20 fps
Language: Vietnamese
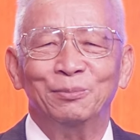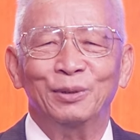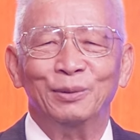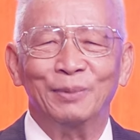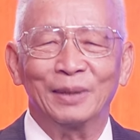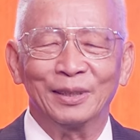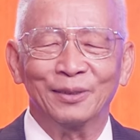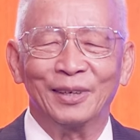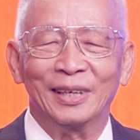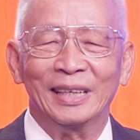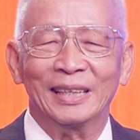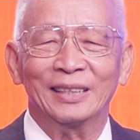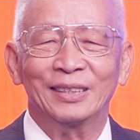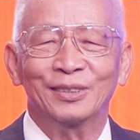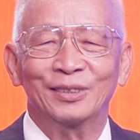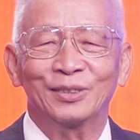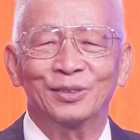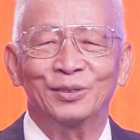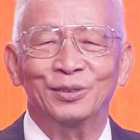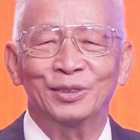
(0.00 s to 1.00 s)
phía bên ngoài
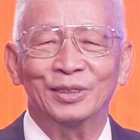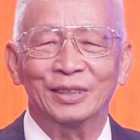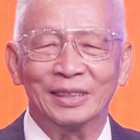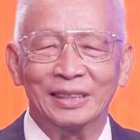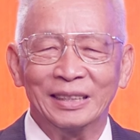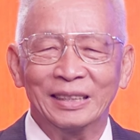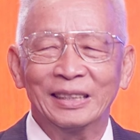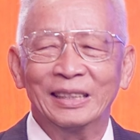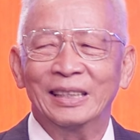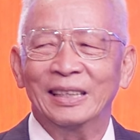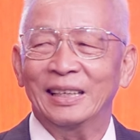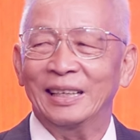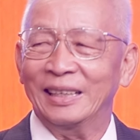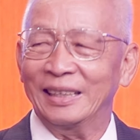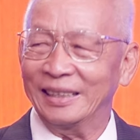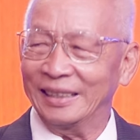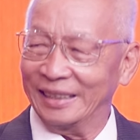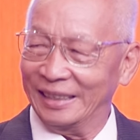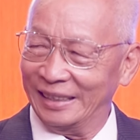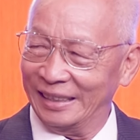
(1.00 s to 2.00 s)
của
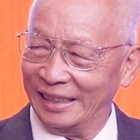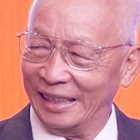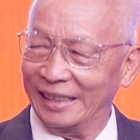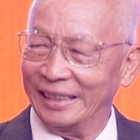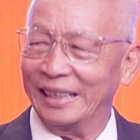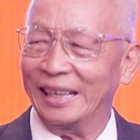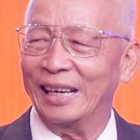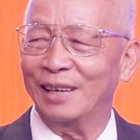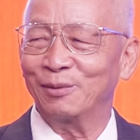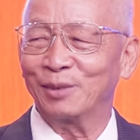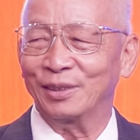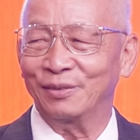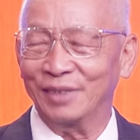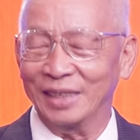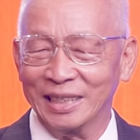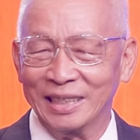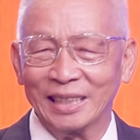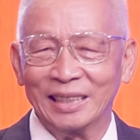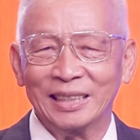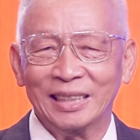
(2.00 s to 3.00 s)
à, Anaheim
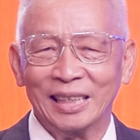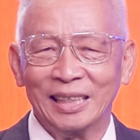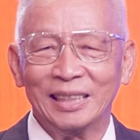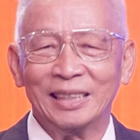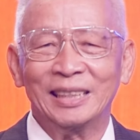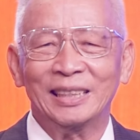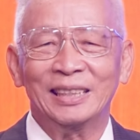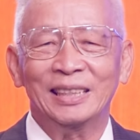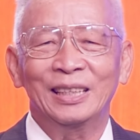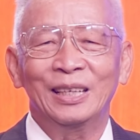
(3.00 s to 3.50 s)
Convention Center